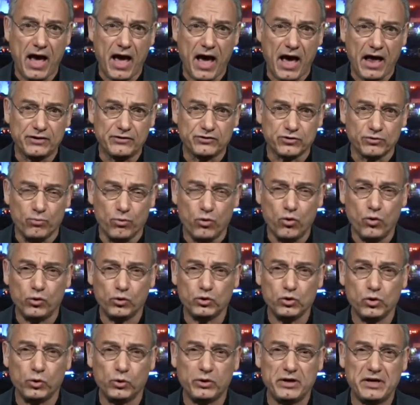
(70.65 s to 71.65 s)
الجمهور
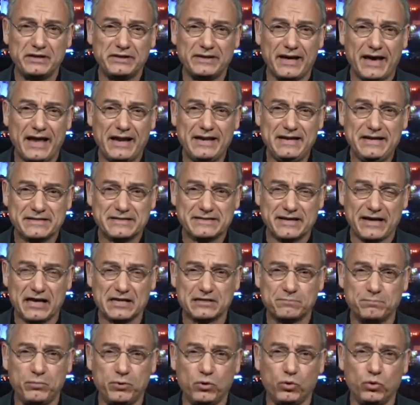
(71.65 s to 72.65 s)
يريد
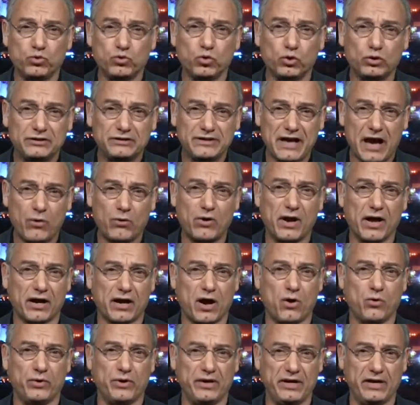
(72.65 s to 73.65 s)
الإحساس بوجود دولة
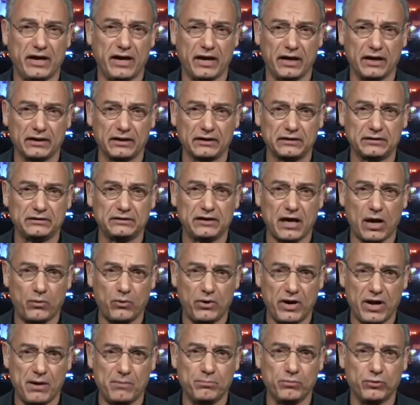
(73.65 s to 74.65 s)
قوية
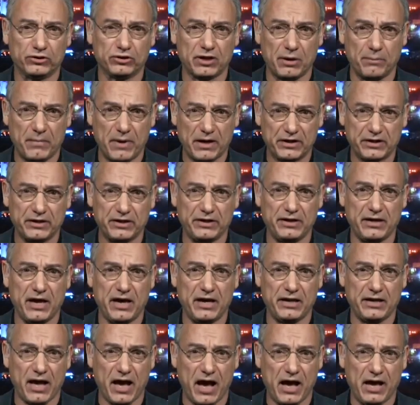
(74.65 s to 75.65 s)
دولة
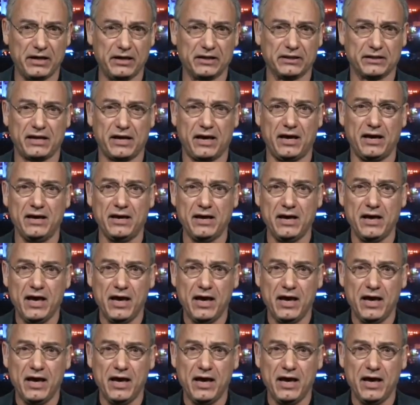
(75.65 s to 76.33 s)
متمكنة ناهضة